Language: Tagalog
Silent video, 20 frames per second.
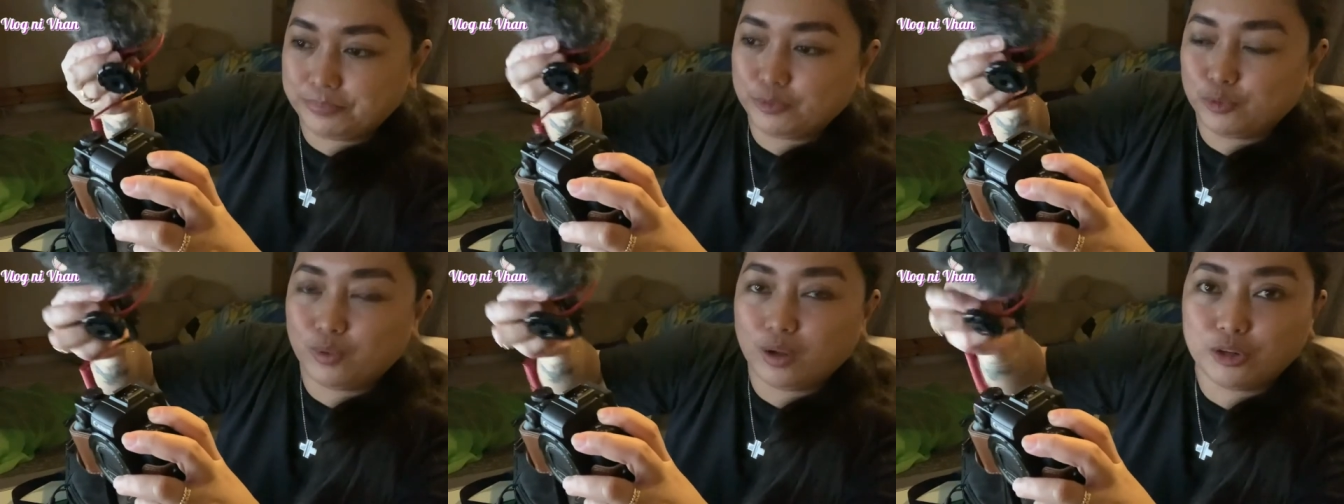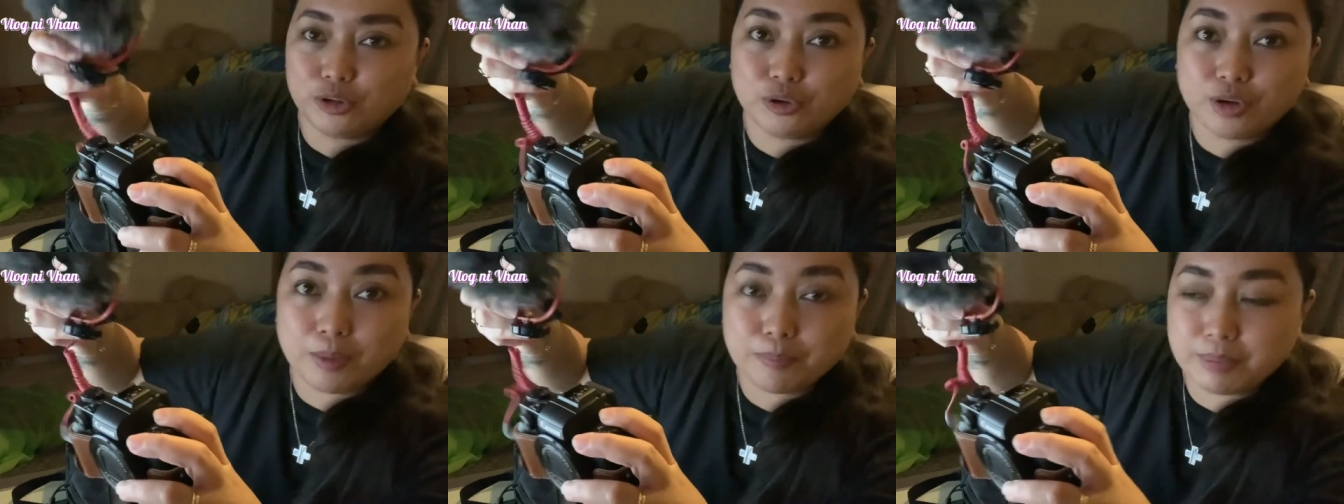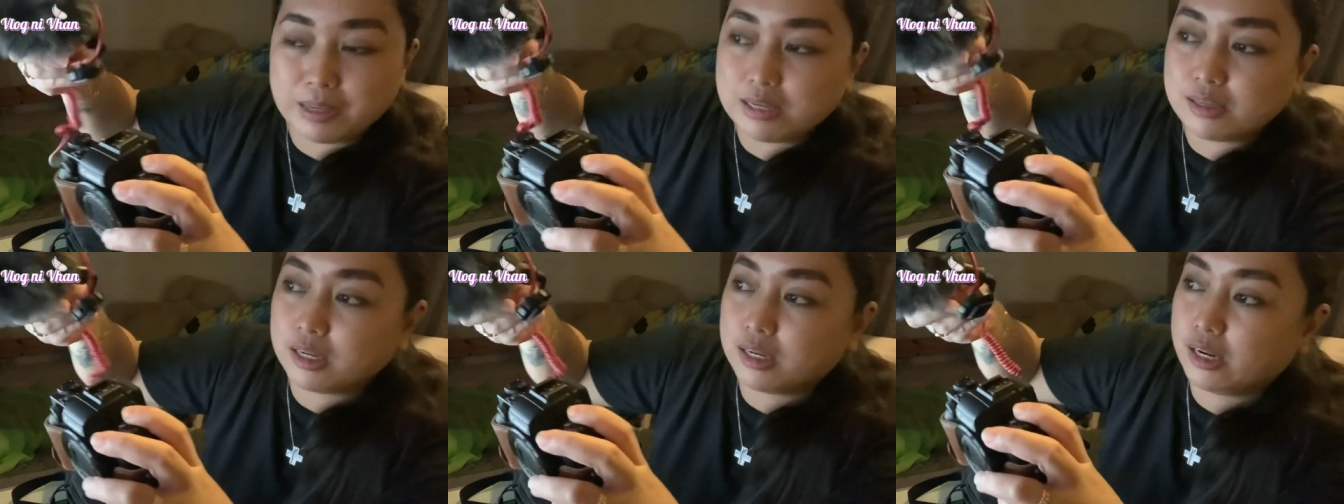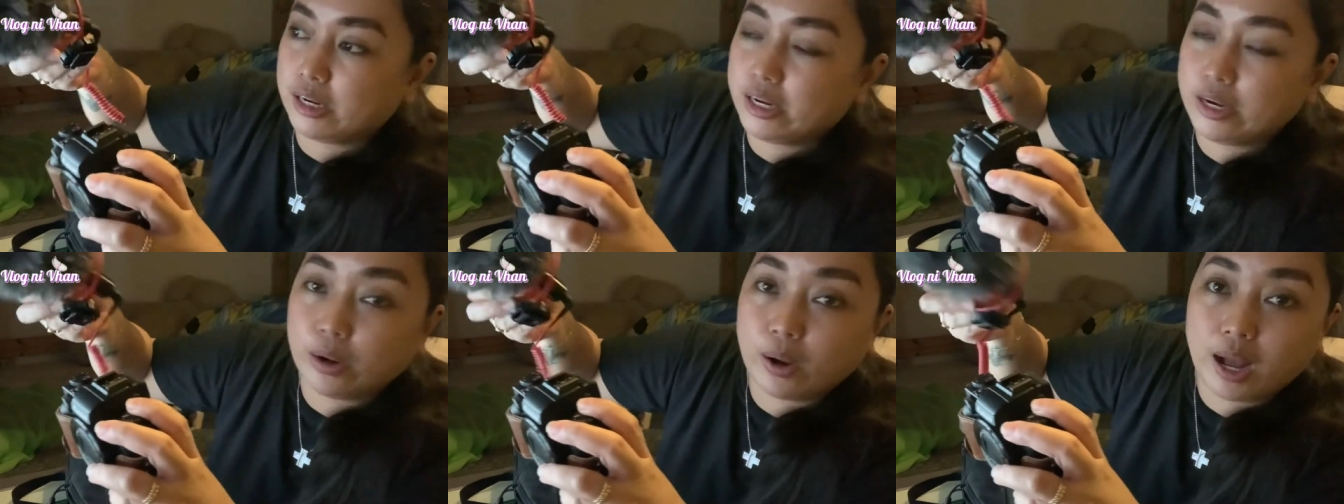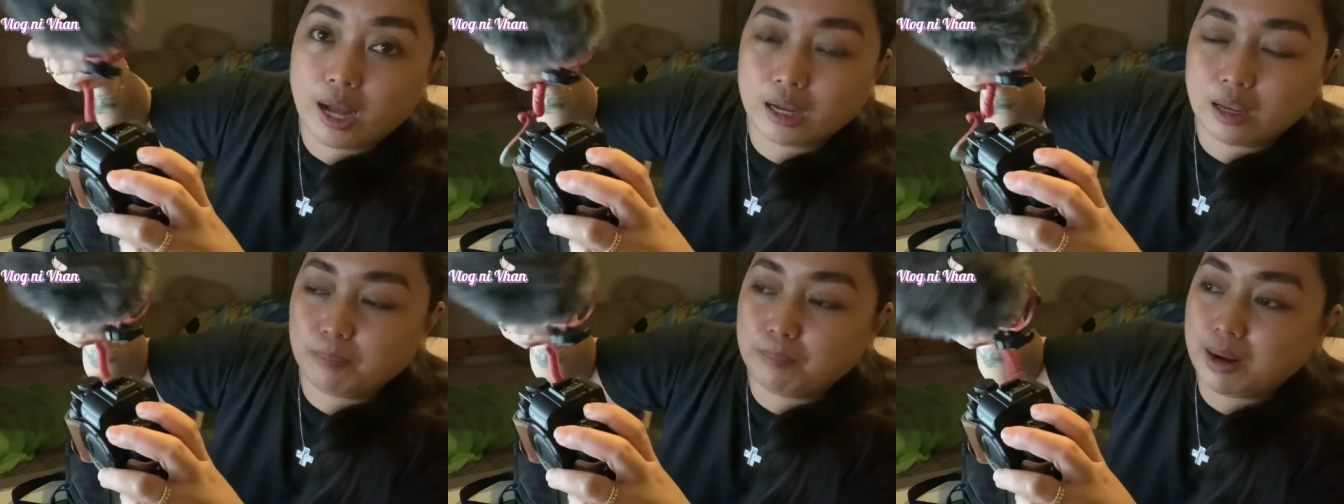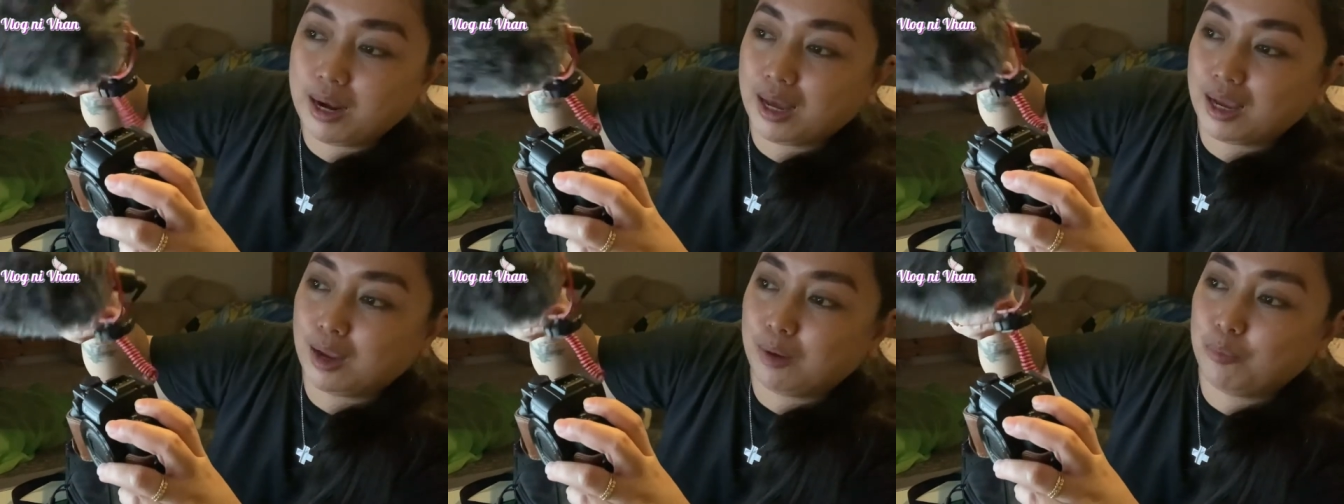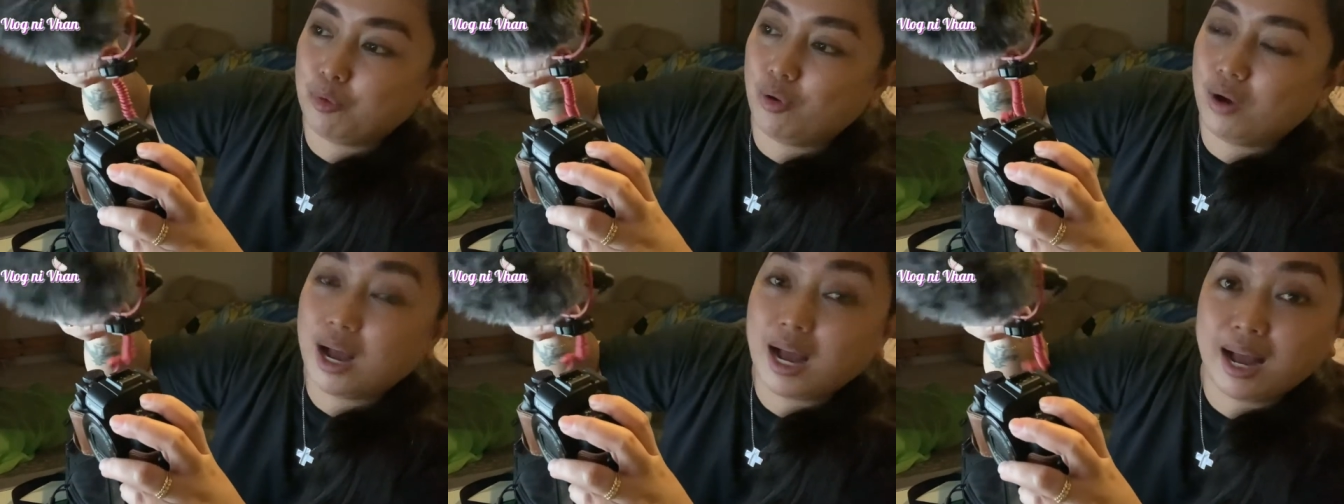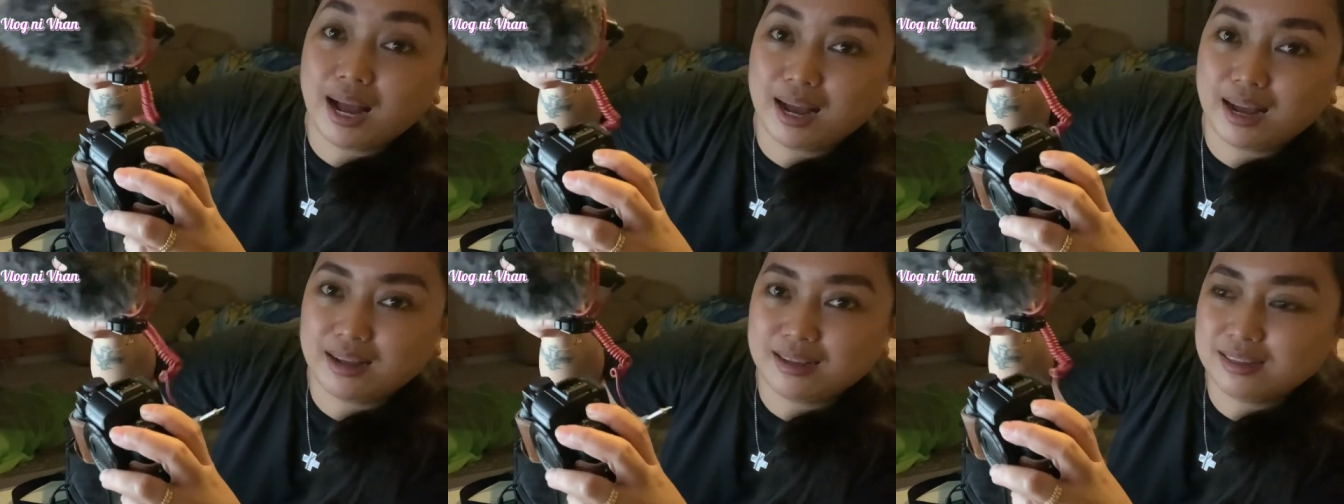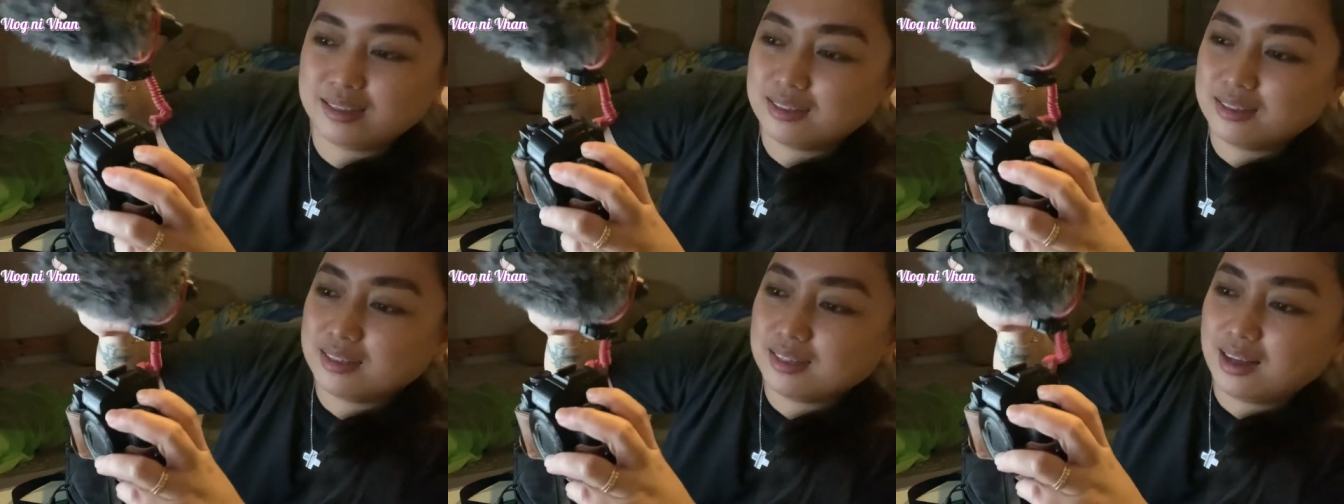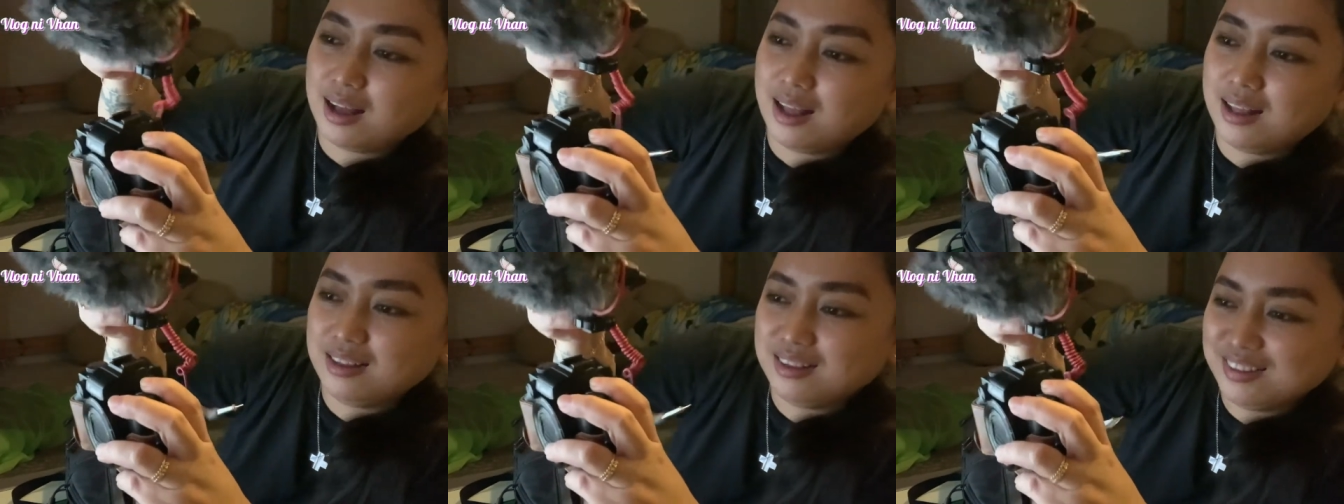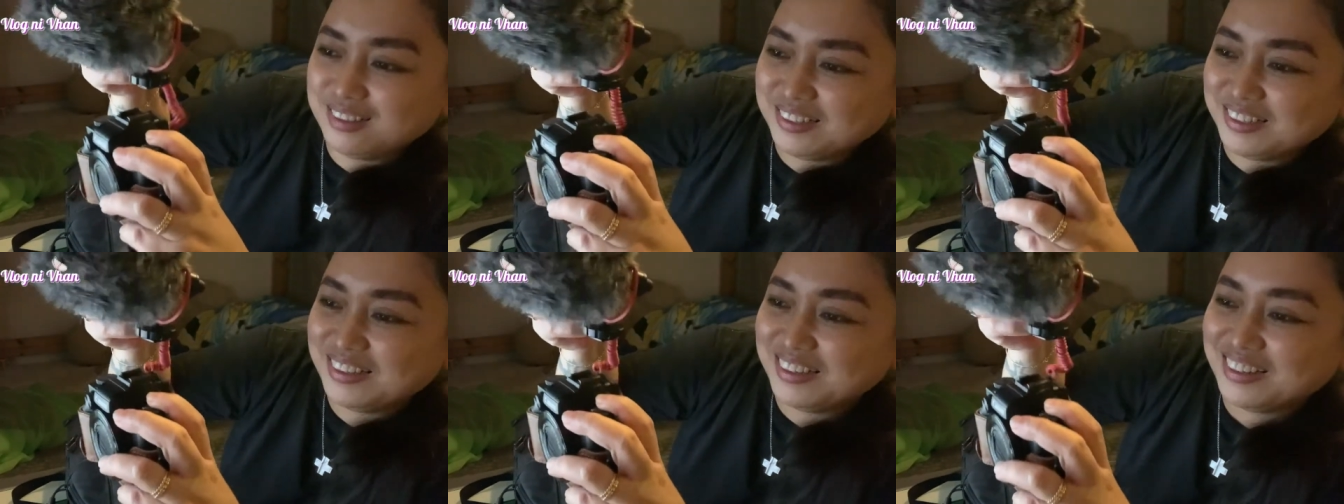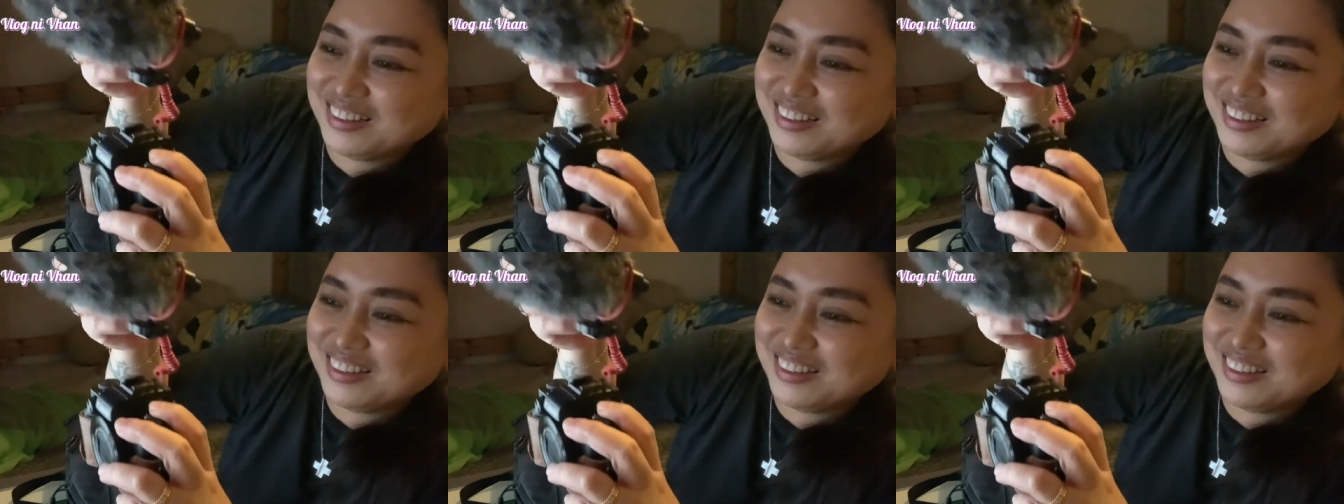Huwag nyo nang pansinin yung aking malaking mukha ha. mag